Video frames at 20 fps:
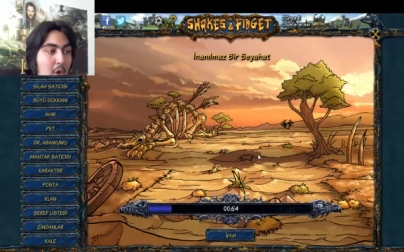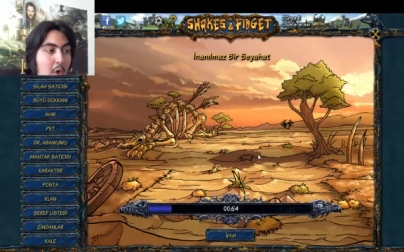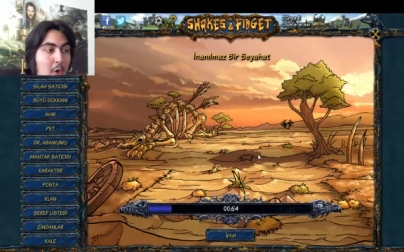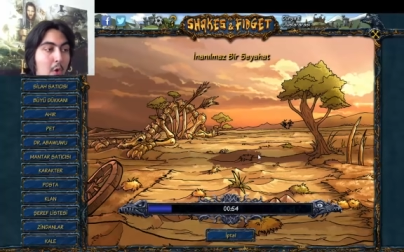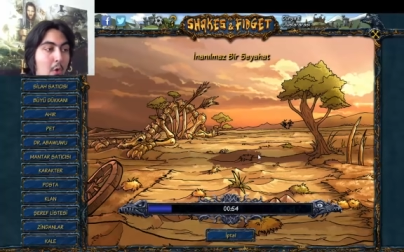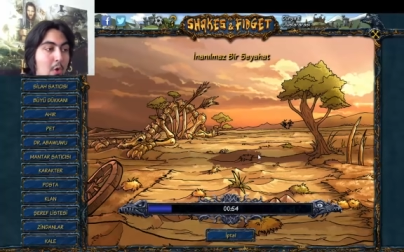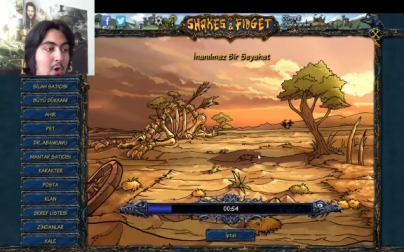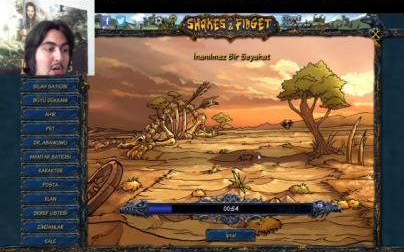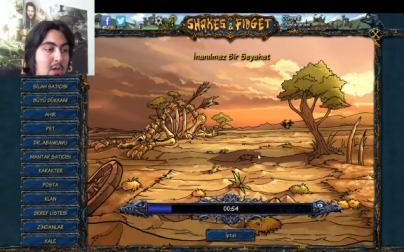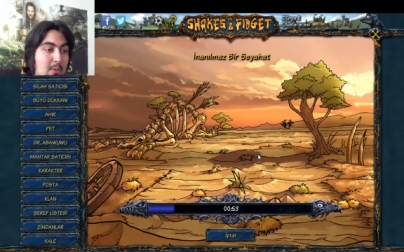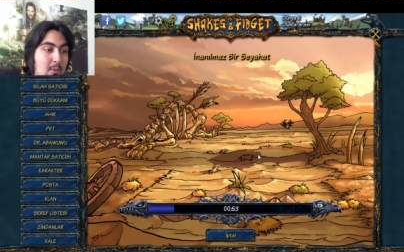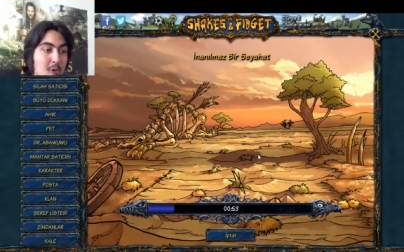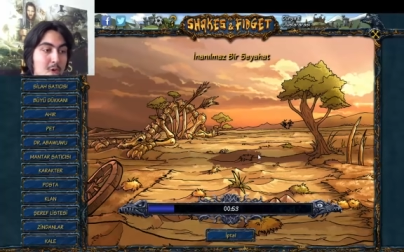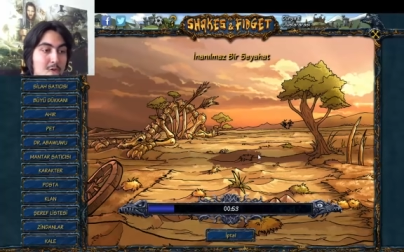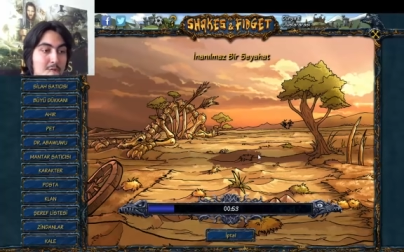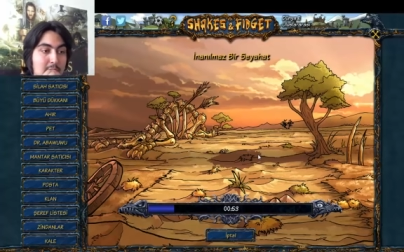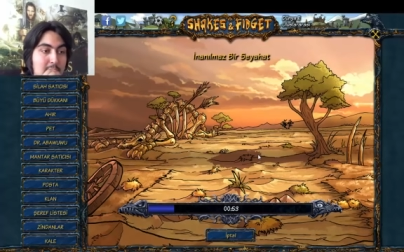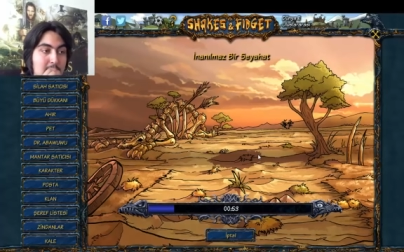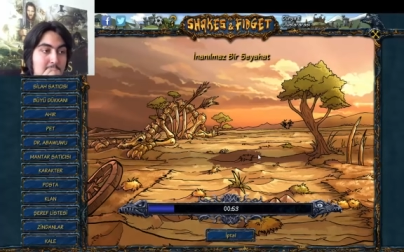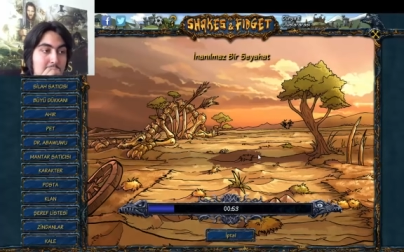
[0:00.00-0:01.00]
öyle
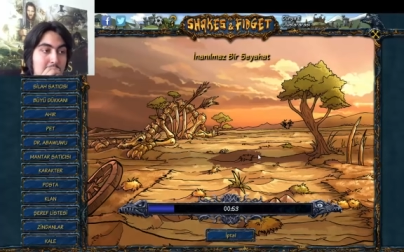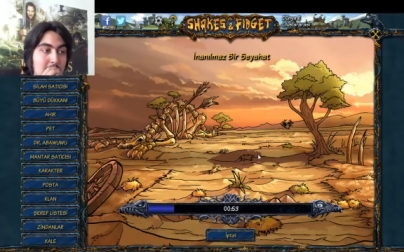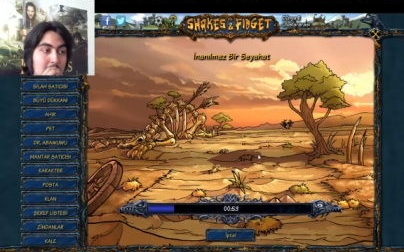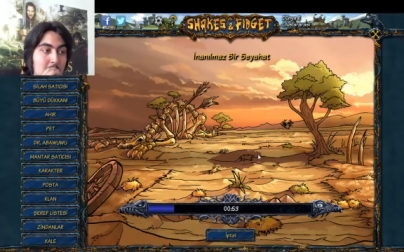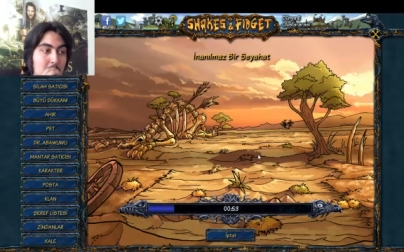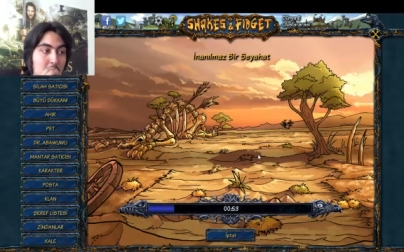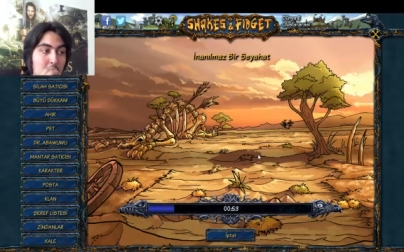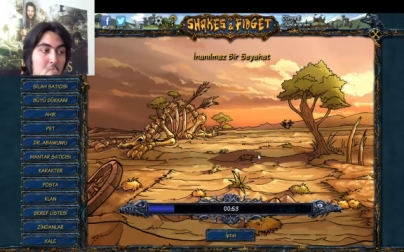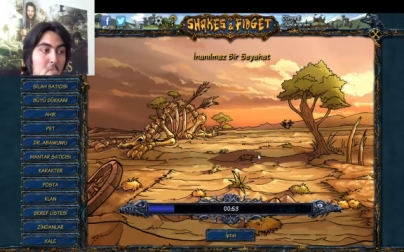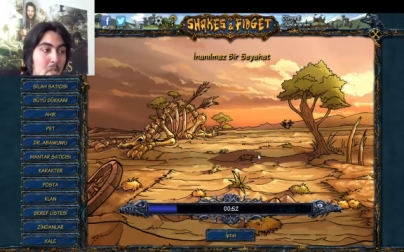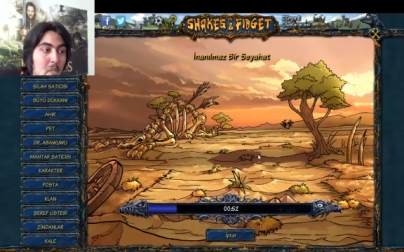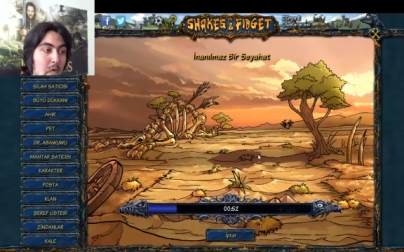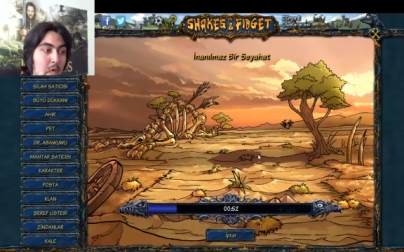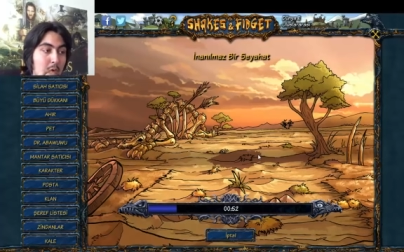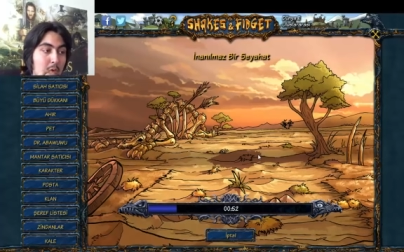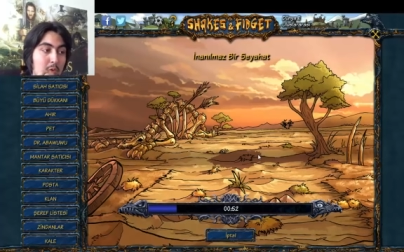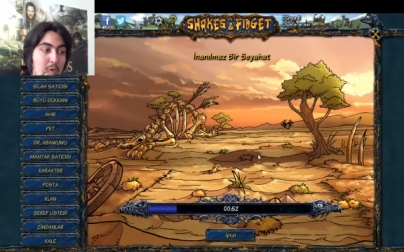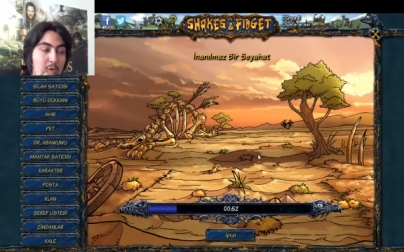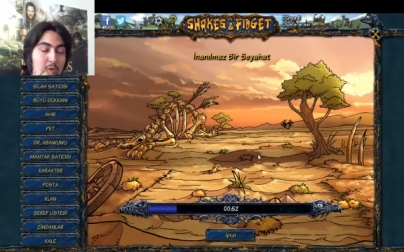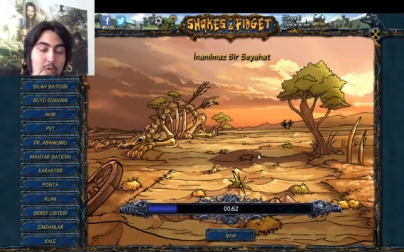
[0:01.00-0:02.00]
böyle değil.
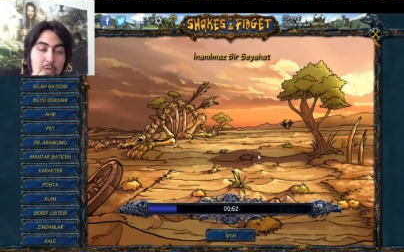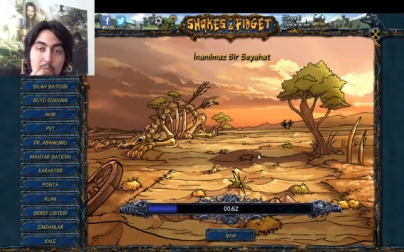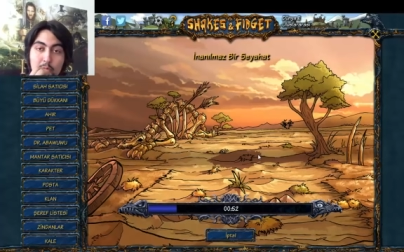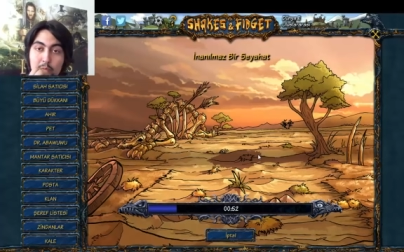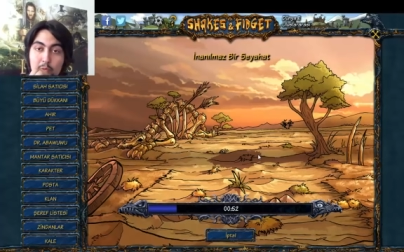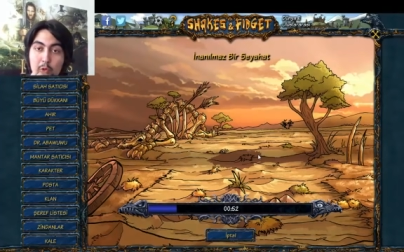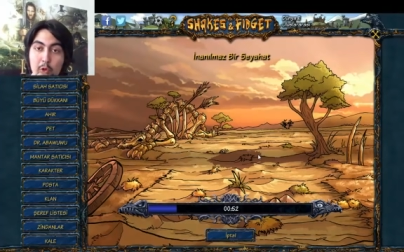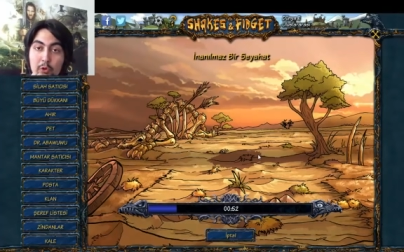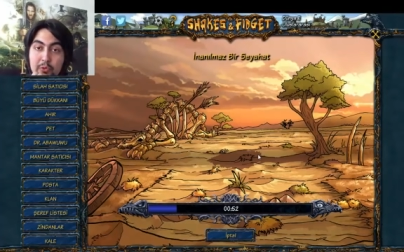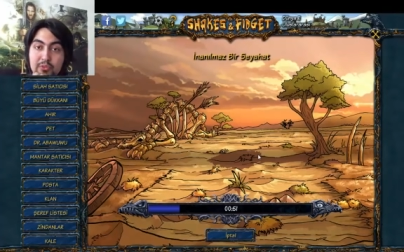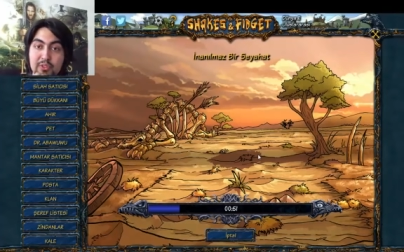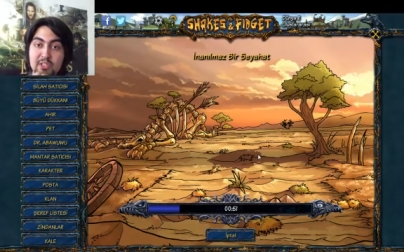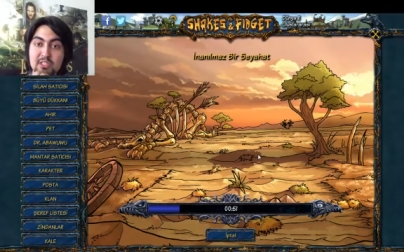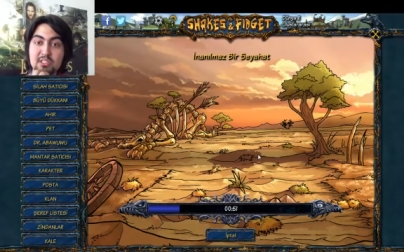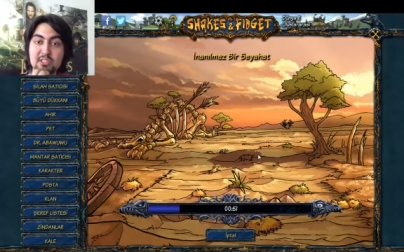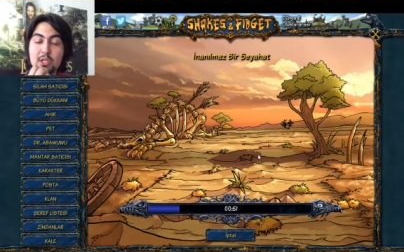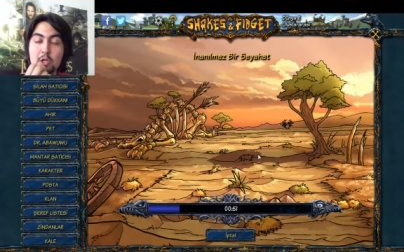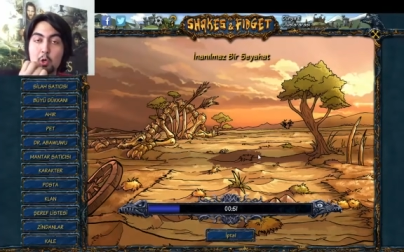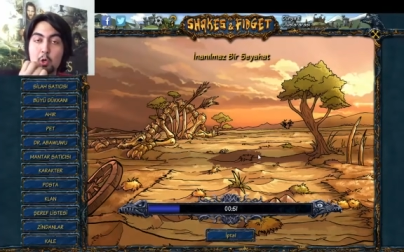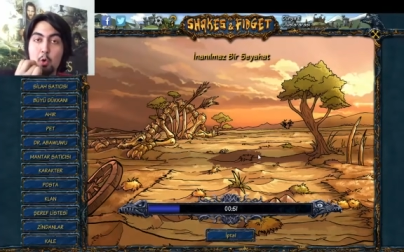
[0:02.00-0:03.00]

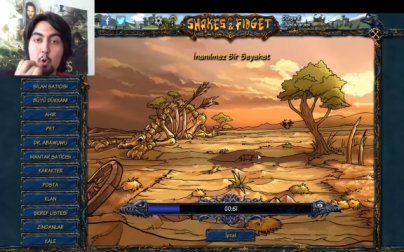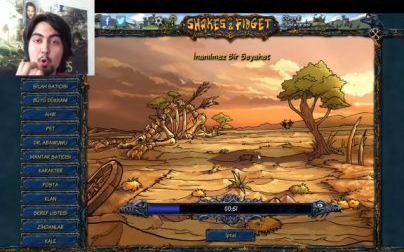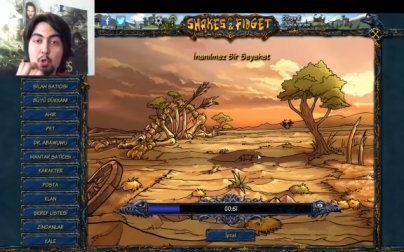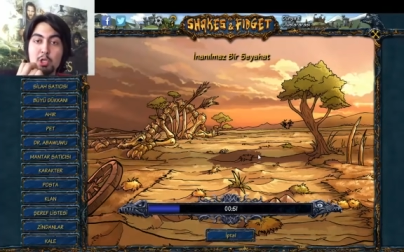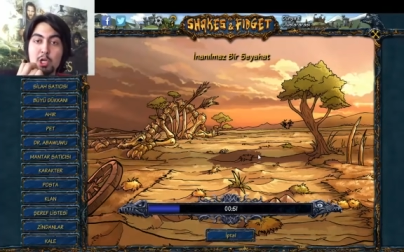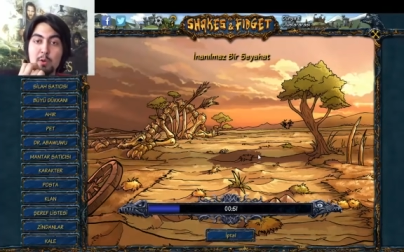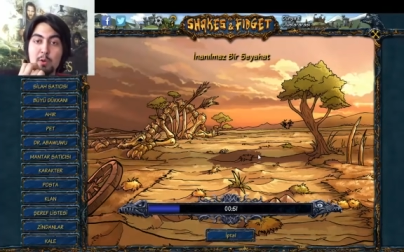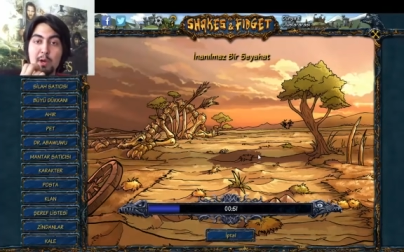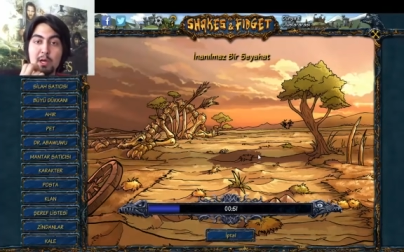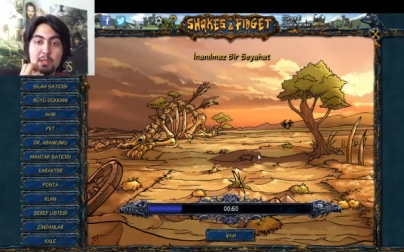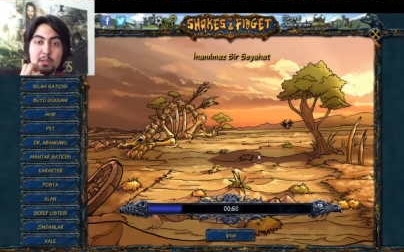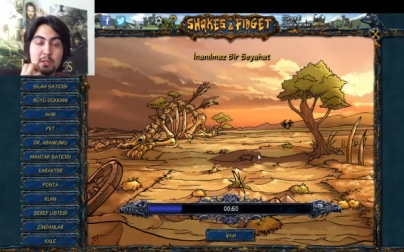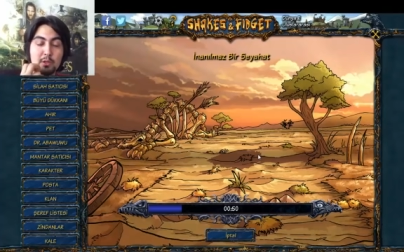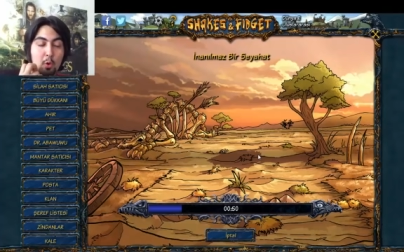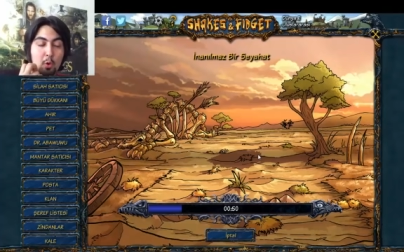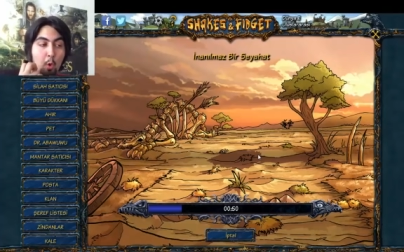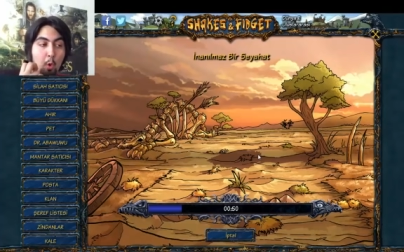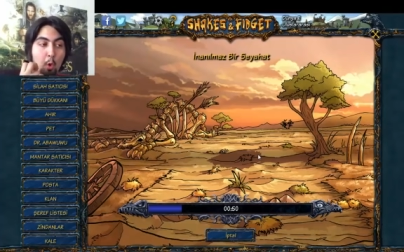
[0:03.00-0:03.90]
Gövdesinde kocaman